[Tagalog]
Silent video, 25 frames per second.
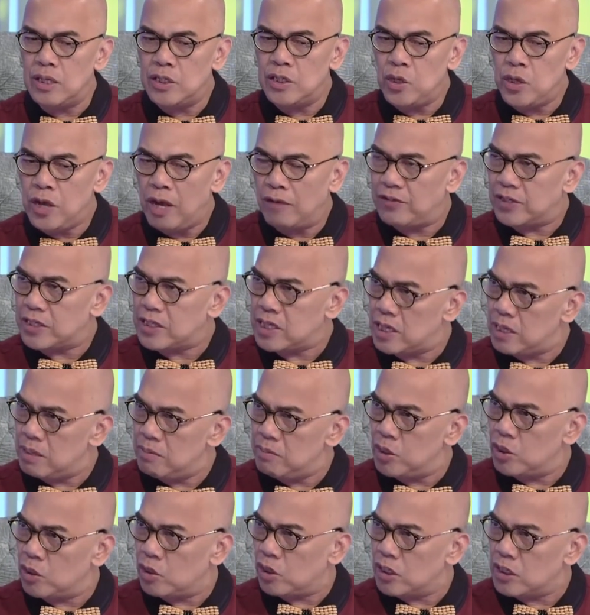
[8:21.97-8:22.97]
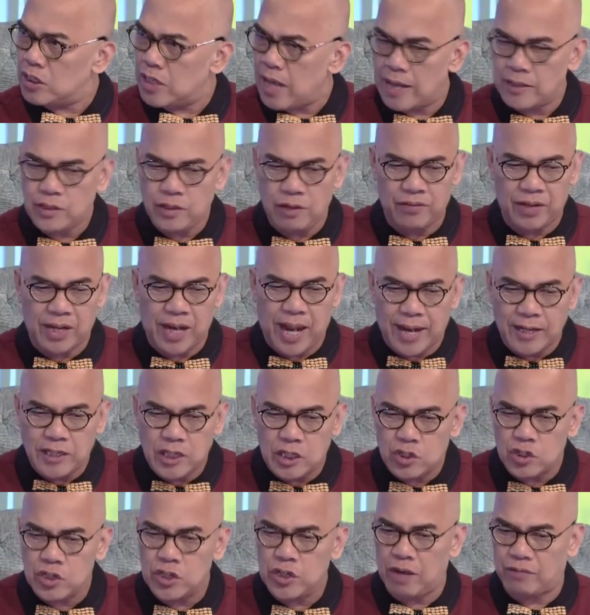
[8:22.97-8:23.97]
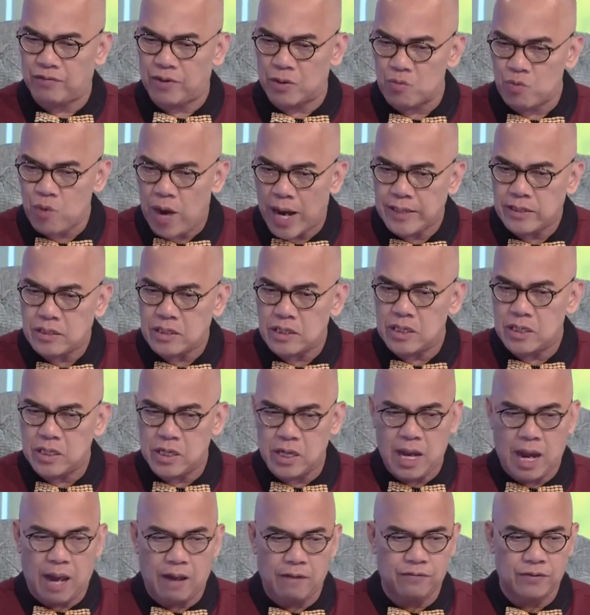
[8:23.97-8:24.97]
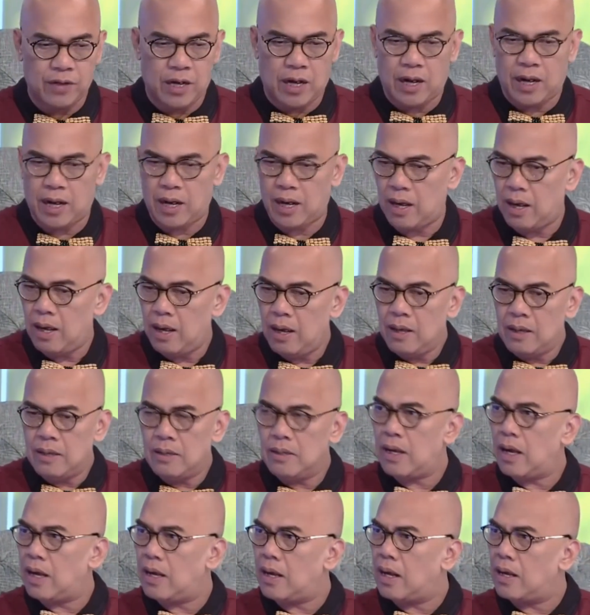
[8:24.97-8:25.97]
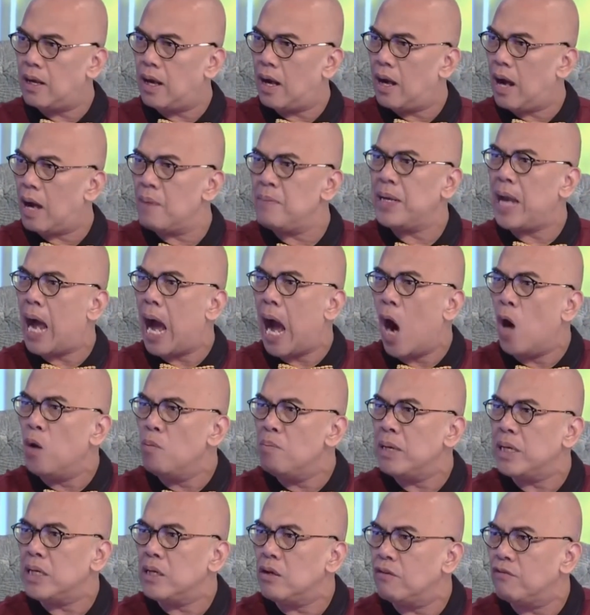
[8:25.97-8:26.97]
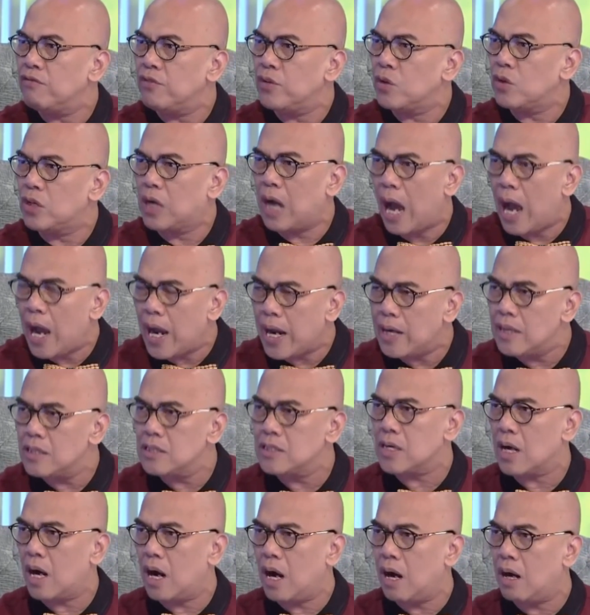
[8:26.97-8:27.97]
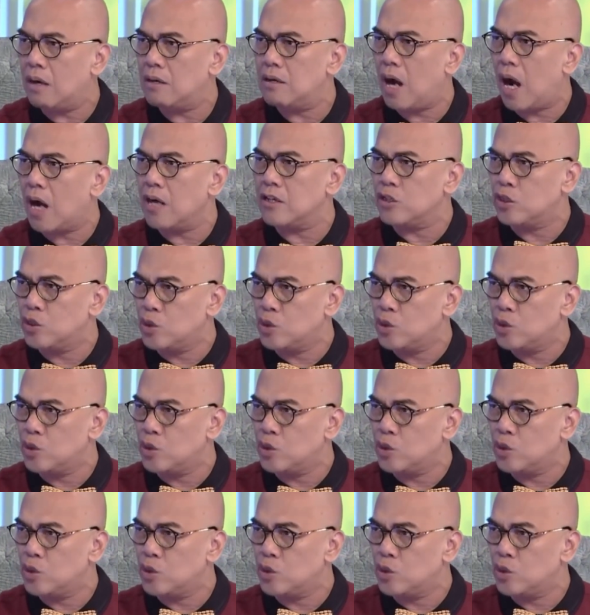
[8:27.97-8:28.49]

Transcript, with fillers: Do you have a team, yung content? Do you have an editor? Do you have a writer? Do you have, uh, uh, uh, I mean, how many of you guys are, are